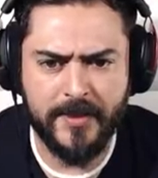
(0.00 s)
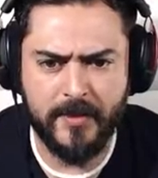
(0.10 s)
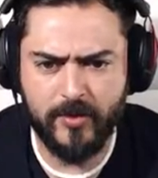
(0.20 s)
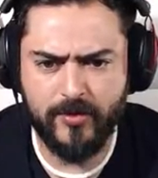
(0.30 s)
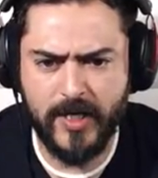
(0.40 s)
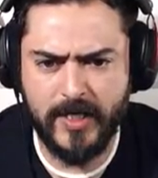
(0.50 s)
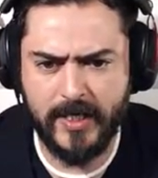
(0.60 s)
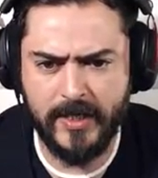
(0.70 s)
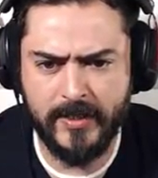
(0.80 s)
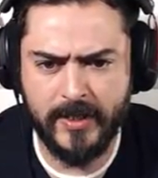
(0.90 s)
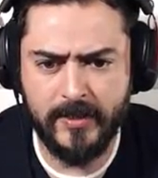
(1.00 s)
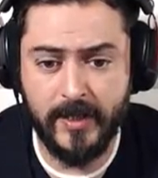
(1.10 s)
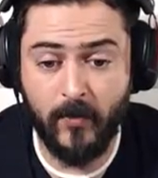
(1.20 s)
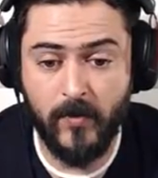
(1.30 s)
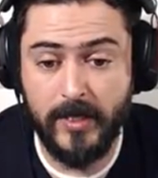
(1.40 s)
Y hacemos una cajita
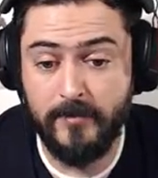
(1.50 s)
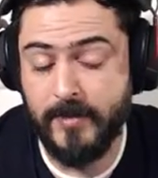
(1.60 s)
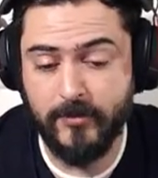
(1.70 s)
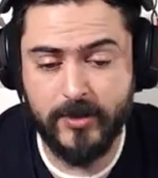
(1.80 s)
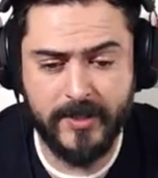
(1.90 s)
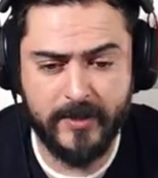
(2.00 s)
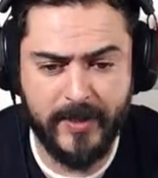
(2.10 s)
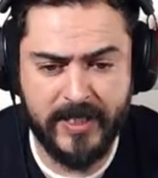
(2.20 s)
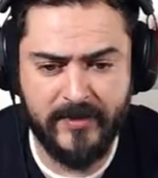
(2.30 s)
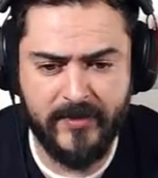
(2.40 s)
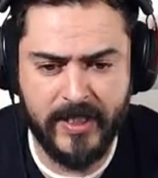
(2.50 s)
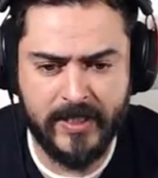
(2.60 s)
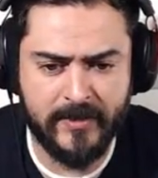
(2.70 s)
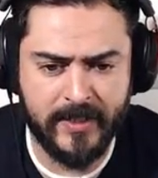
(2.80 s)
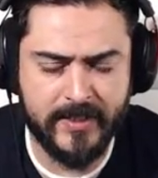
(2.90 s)
La cual vamos a
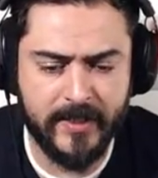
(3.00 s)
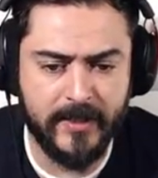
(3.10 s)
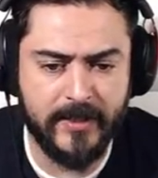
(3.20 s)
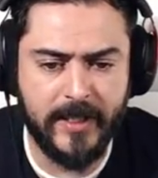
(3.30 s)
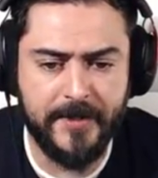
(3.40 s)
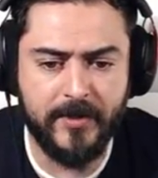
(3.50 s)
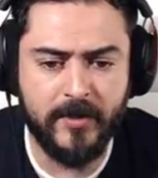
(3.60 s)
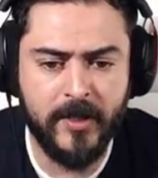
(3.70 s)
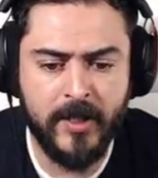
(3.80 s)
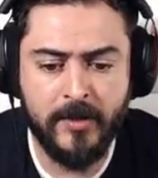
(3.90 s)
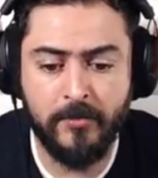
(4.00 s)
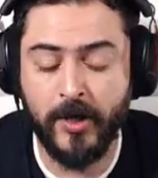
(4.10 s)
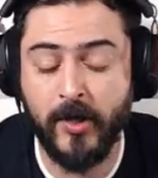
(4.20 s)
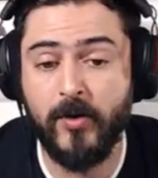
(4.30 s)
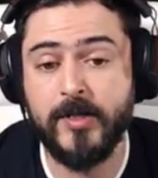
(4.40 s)
desperdiciar Tres de titanio
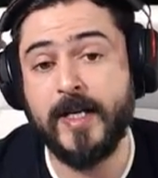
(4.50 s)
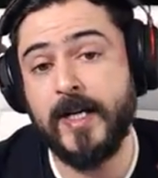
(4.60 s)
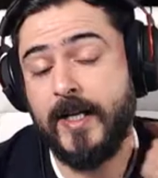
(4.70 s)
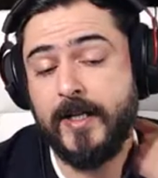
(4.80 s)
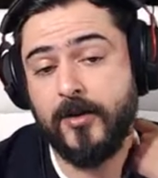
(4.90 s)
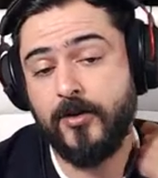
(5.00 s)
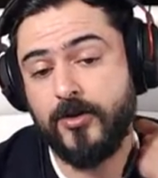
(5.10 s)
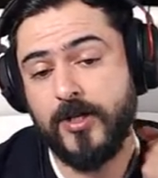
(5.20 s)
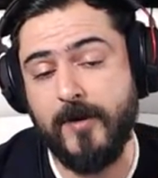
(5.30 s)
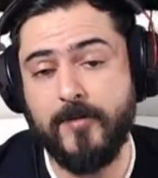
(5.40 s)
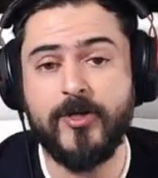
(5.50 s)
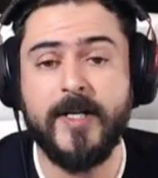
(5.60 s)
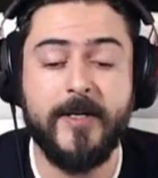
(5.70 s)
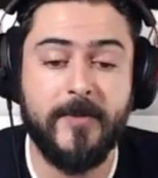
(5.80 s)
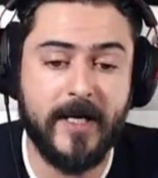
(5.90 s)
Porque luego esta cajita no nos la vamos
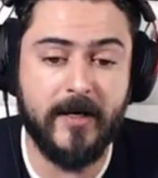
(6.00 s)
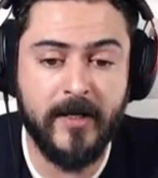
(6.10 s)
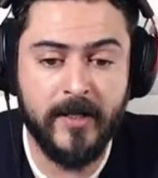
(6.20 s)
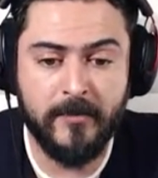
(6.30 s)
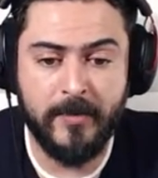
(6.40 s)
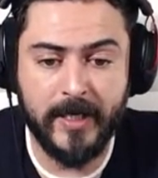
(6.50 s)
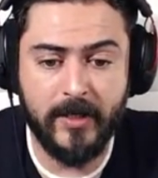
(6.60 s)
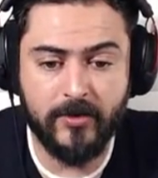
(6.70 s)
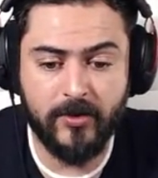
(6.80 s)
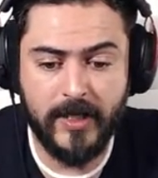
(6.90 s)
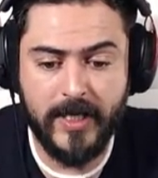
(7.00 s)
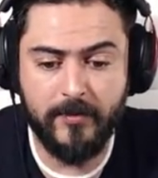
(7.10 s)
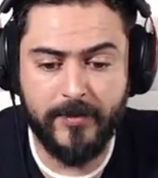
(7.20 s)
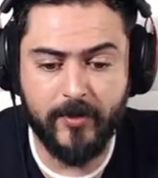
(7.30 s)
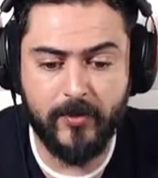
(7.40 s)
a llevar Para el otro
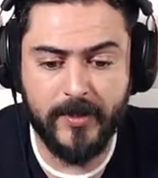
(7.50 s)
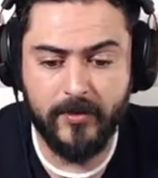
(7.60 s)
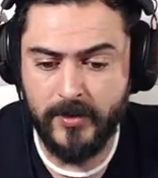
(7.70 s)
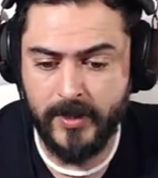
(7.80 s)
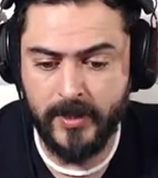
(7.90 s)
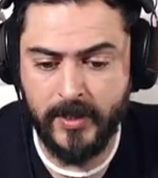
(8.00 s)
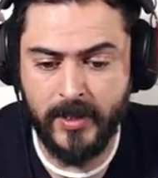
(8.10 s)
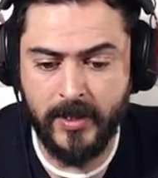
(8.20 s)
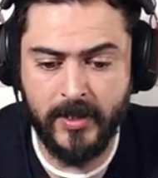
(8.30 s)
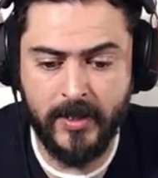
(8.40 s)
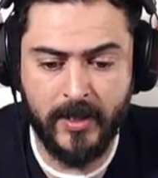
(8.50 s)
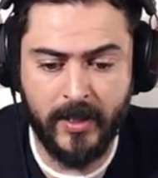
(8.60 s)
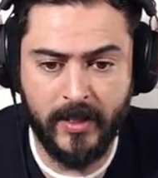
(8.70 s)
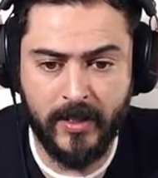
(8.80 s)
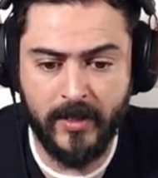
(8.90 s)
lado Pero bueno
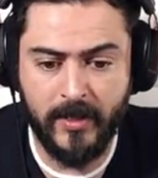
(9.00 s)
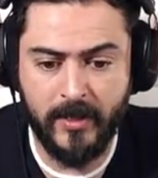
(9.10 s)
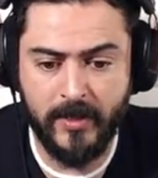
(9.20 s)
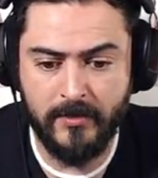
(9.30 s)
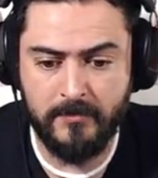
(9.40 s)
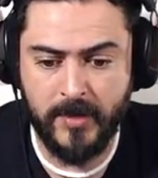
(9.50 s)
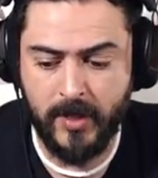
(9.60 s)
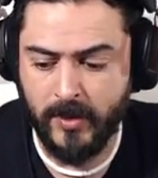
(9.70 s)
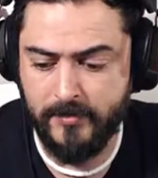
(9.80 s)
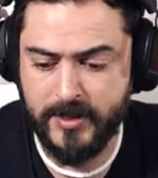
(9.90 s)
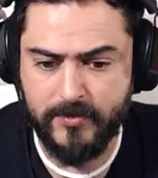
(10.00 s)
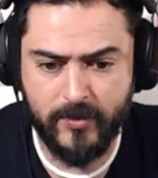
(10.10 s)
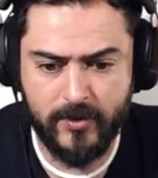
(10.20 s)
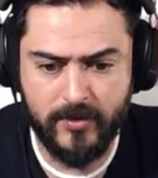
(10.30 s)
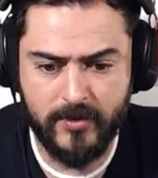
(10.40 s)
eh, Ahora
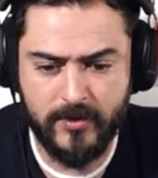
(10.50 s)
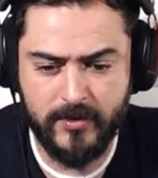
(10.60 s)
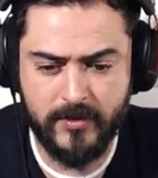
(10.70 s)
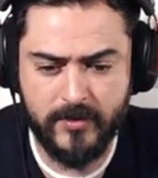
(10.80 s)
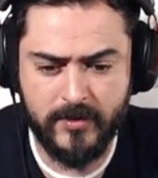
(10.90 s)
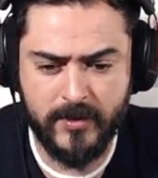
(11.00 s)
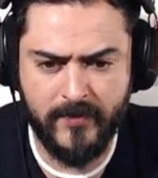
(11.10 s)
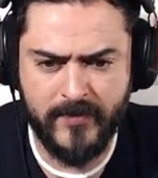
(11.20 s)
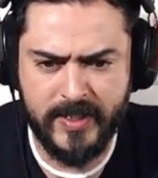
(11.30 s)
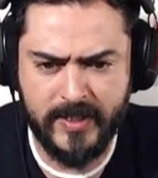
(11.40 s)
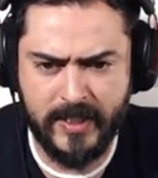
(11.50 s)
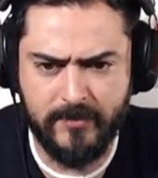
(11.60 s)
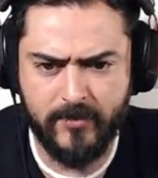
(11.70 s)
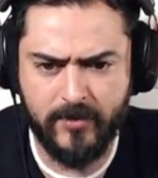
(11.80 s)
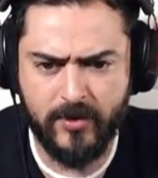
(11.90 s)
mismo
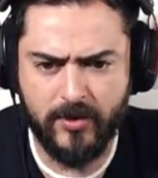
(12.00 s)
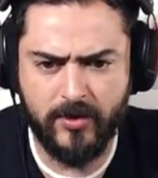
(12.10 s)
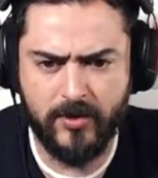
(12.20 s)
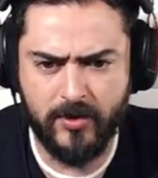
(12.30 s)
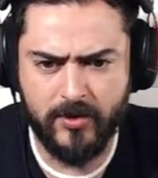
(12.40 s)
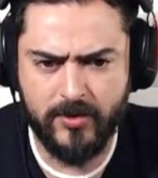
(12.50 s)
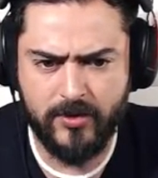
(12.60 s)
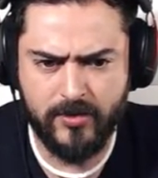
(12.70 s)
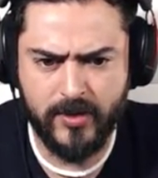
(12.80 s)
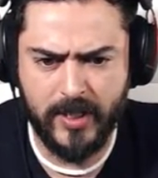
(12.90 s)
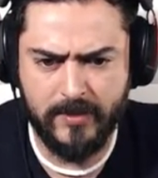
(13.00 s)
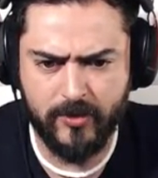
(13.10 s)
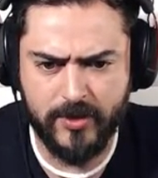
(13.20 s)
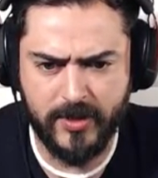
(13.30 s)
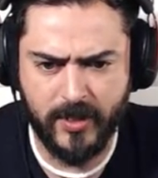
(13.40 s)
necesitamos
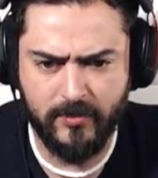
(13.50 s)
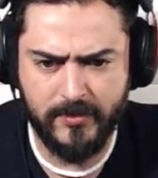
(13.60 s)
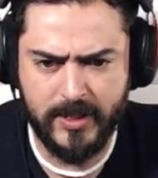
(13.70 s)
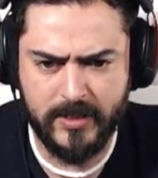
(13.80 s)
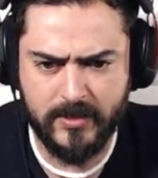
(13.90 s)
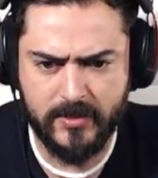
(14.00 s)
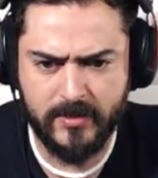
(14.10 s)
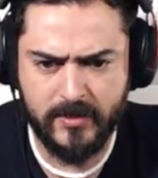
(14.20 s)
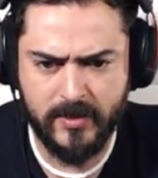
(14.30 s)
Digamos entre comillas